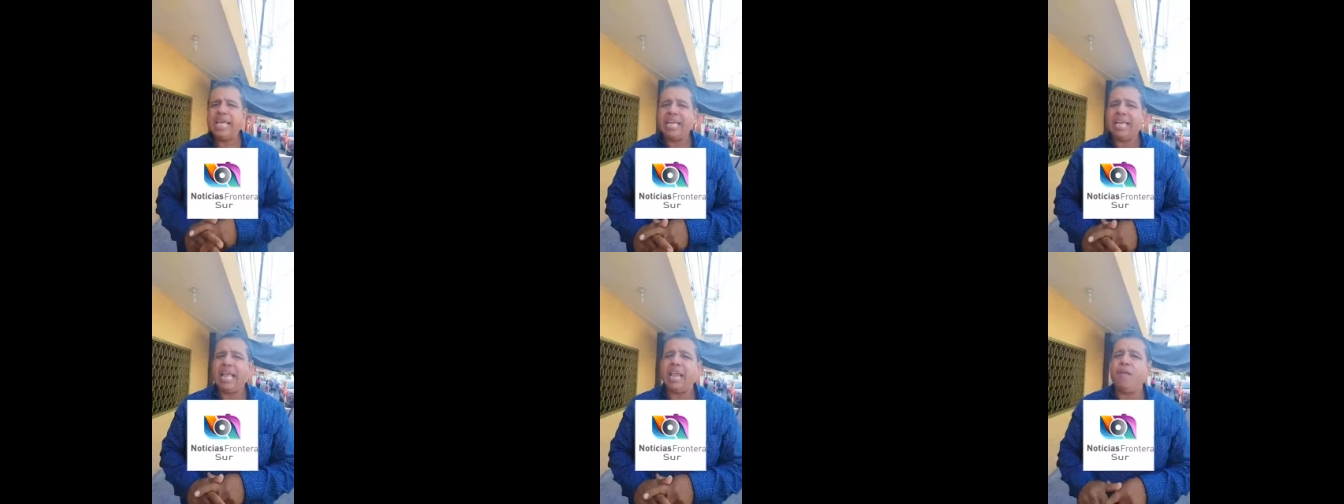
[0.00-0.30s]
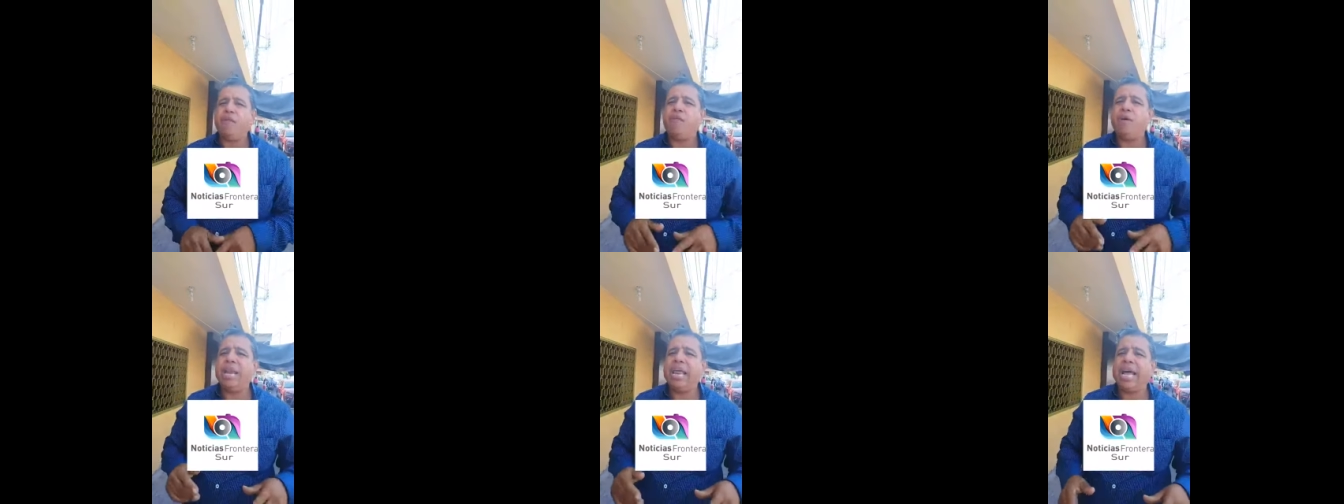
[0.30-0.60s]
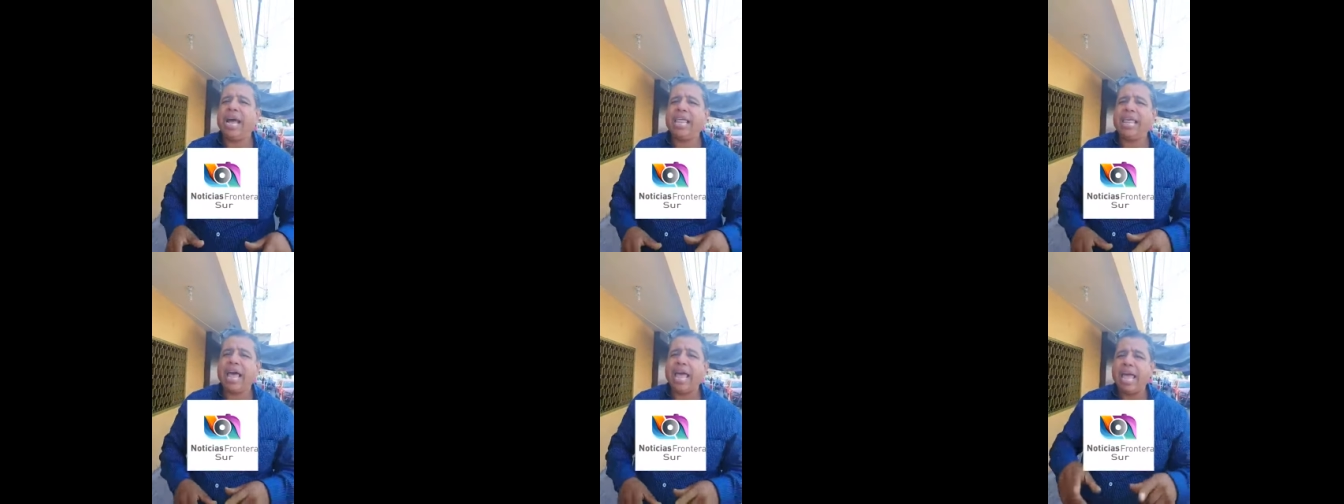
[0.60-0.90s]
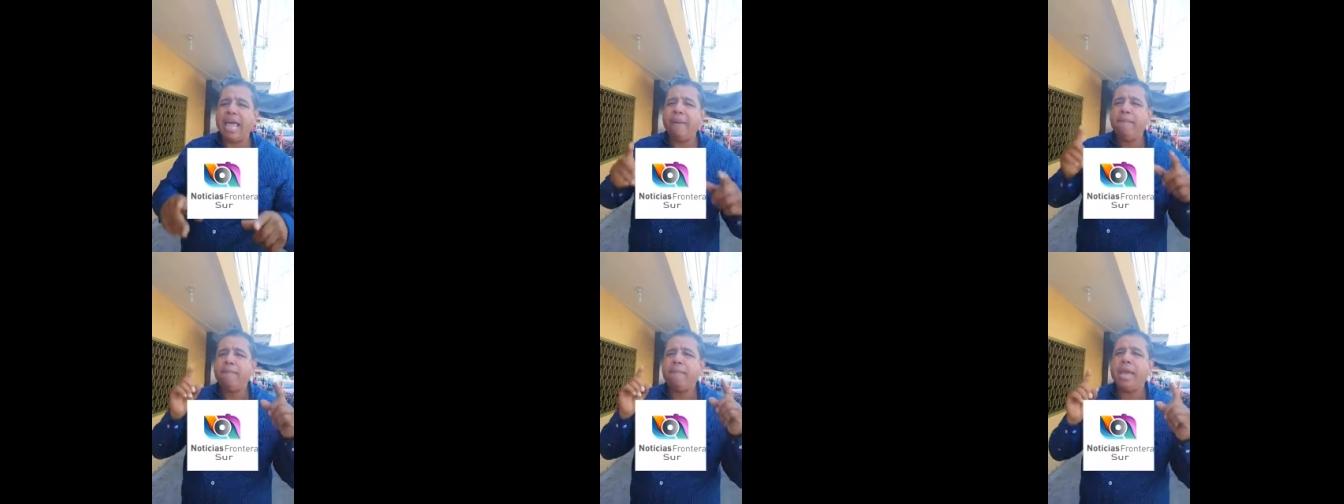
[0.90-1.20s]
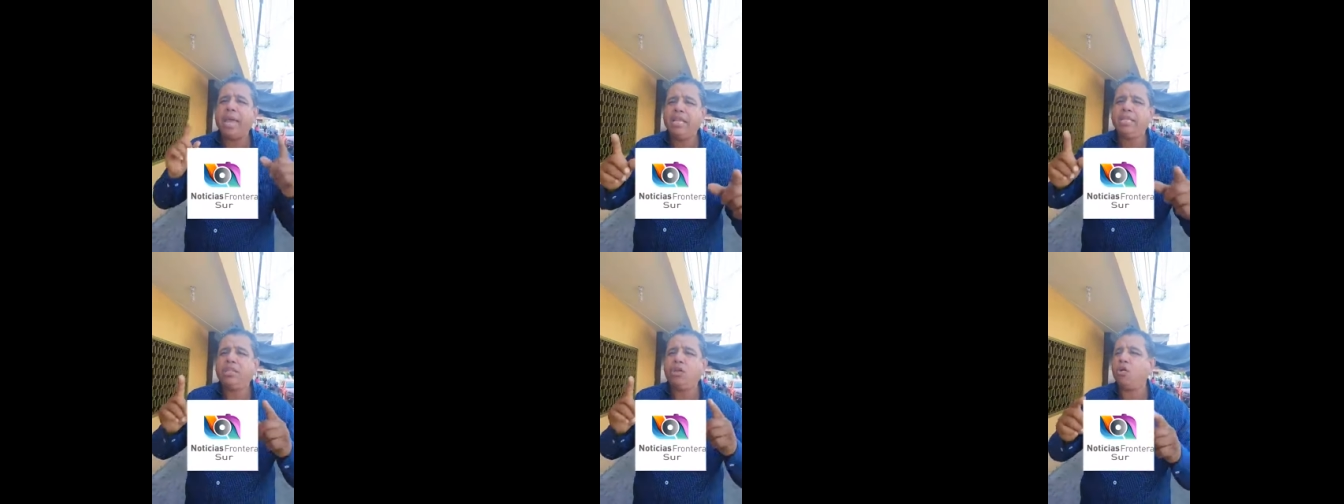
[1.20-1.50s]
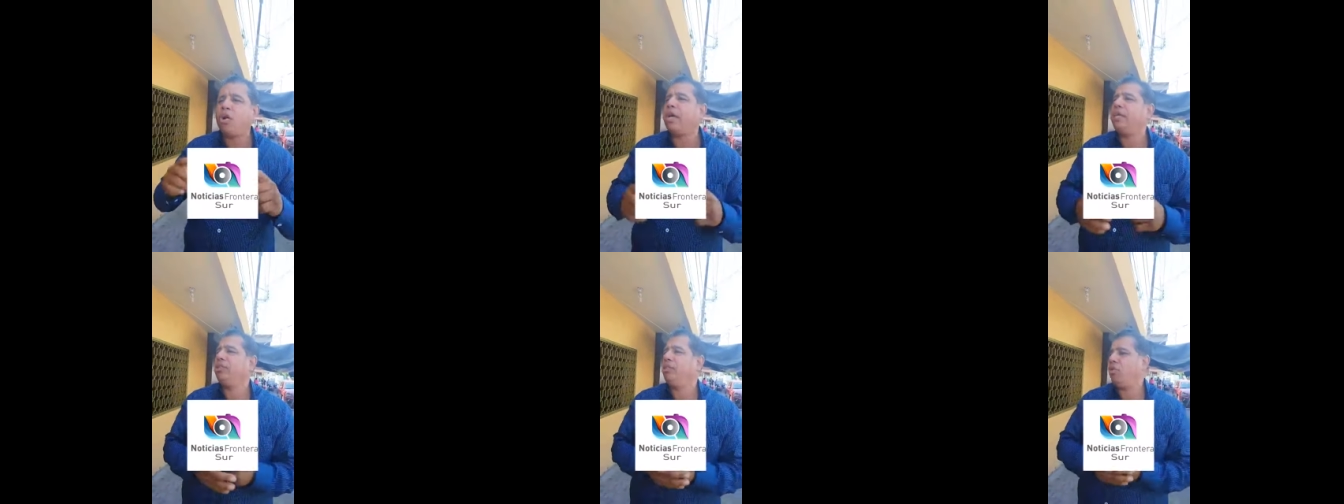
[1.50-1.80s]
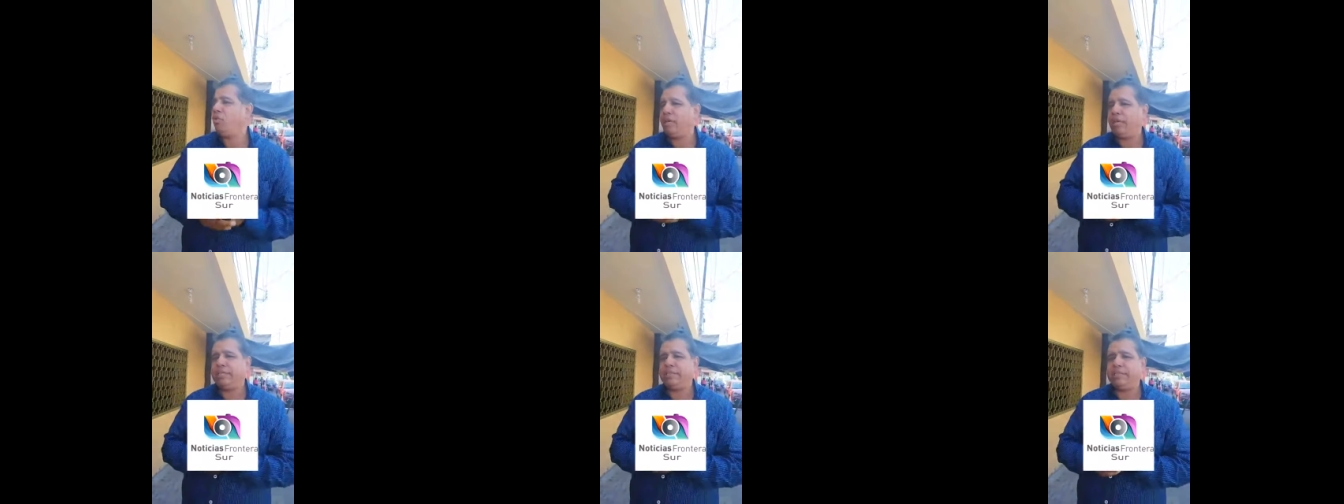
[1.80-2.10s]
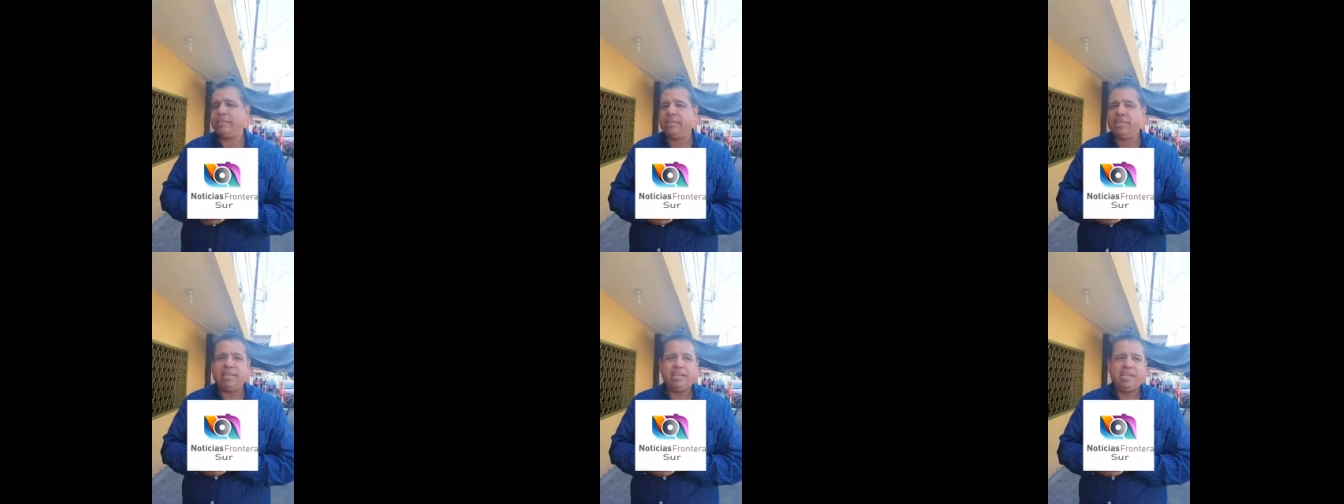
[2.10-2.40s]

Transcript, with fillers: que le fue negada en 20 ocasiones.